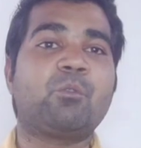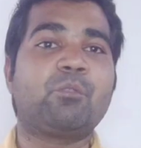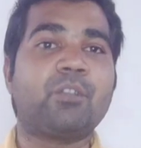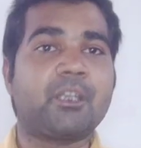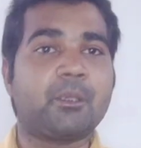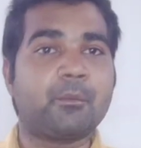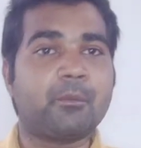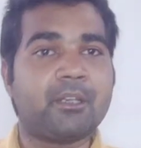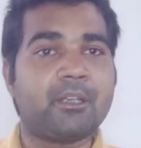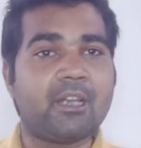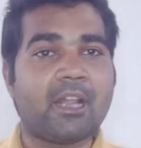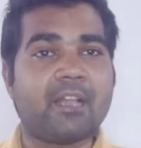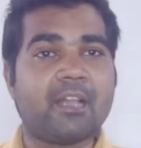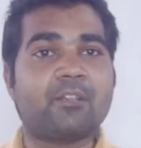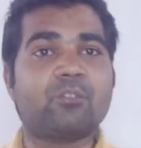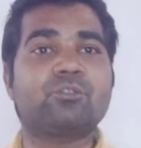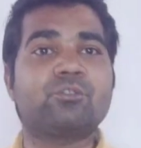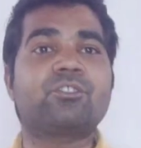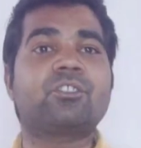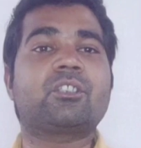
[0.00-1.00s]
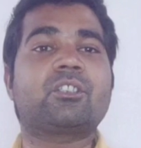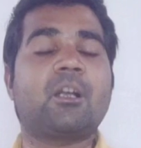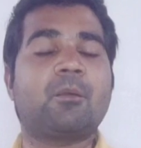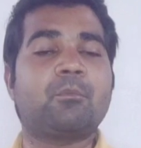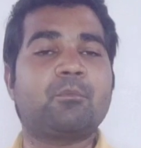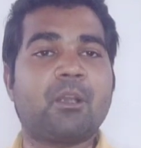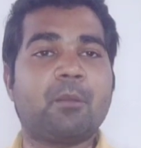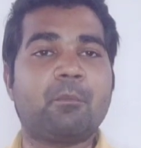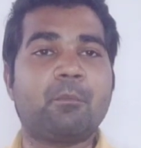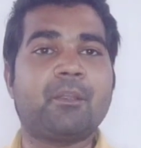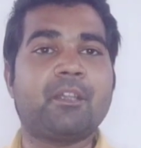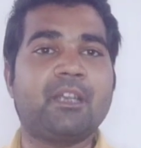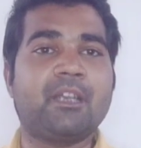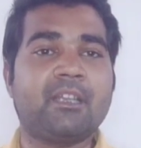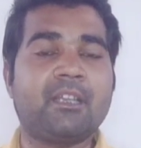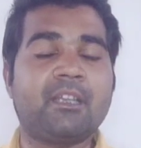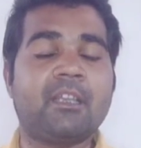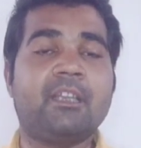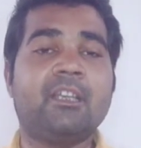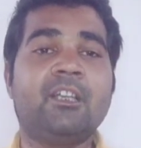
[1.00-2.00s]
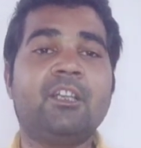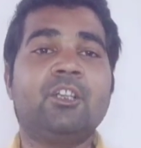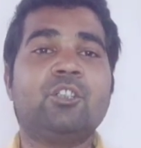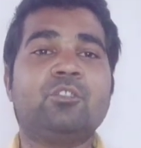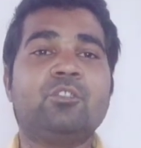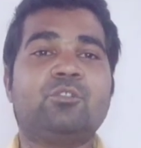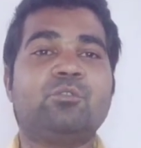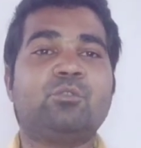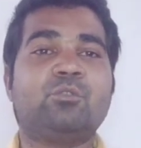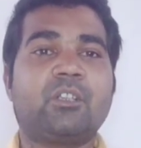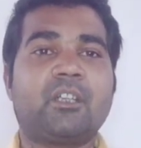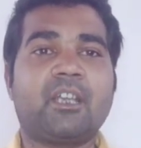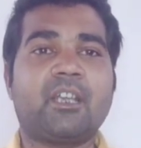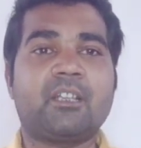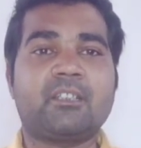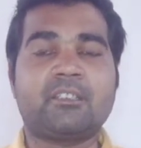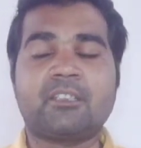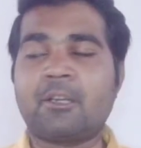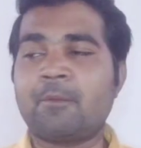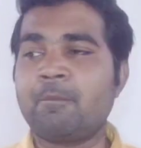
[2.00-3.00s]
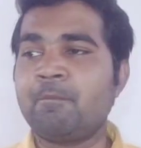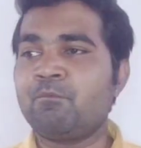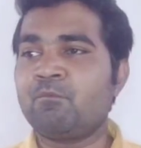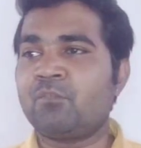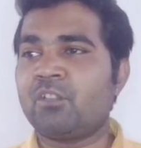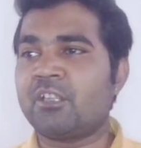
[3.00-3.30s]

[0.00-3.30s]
मूवी की भी लाइन कुछ कम लंबी नहीं है जून के अंदर